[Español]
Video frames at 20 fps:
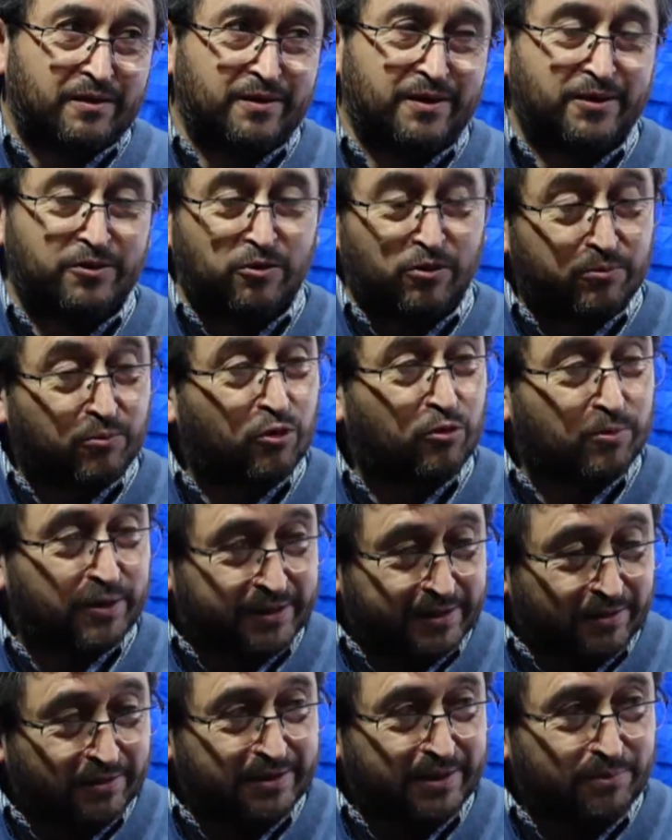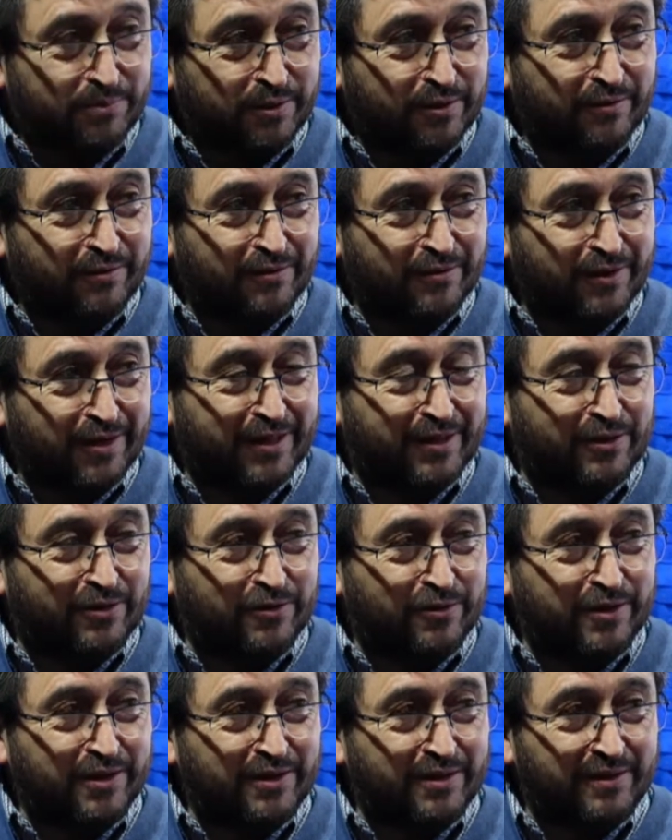Y eso lo hemos conversado siempre con los
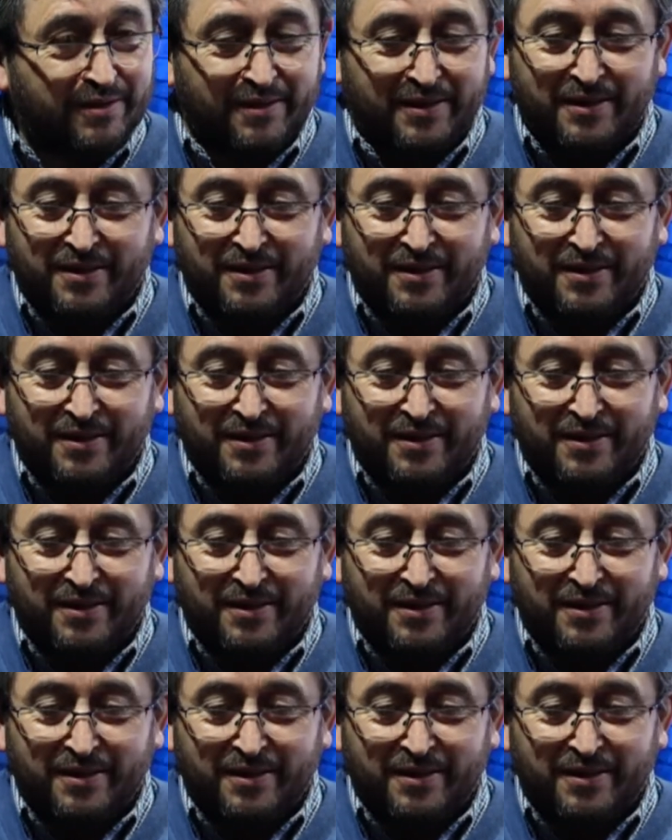directores